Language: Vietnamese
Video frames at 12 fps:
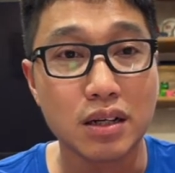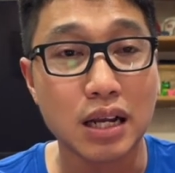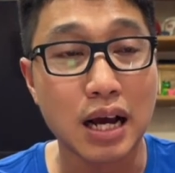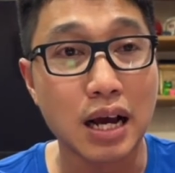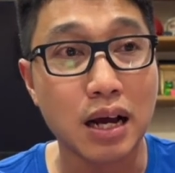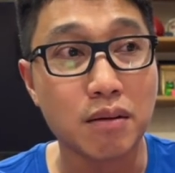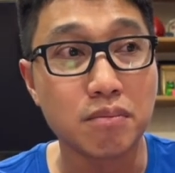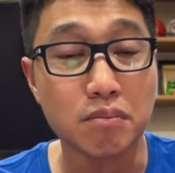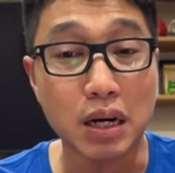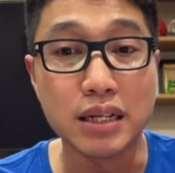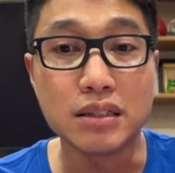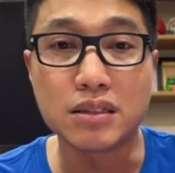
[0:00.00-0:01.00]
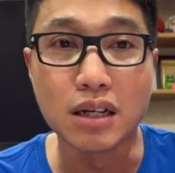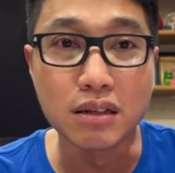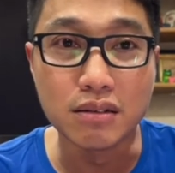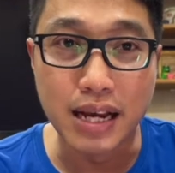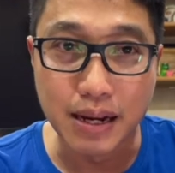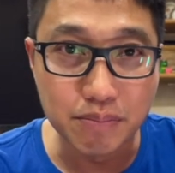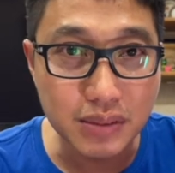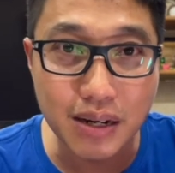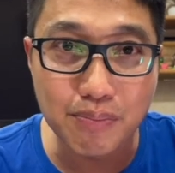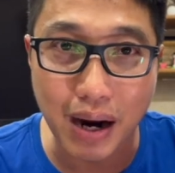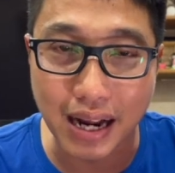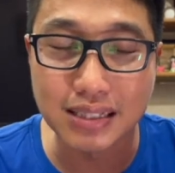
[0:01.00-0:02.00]
là bị trừ điểm
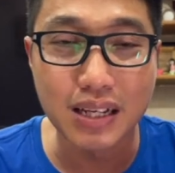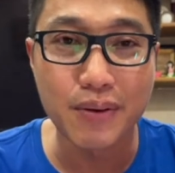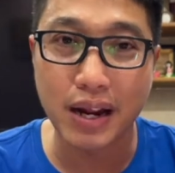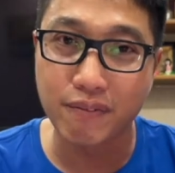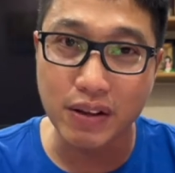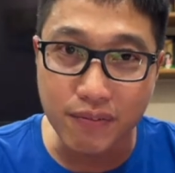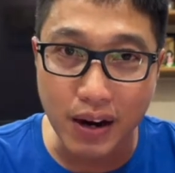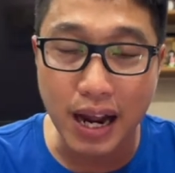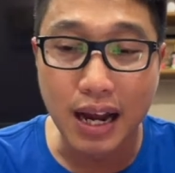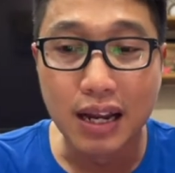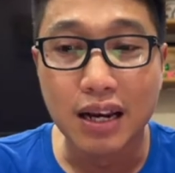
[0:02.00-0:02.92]
trên bảng xếp hạng FIFA,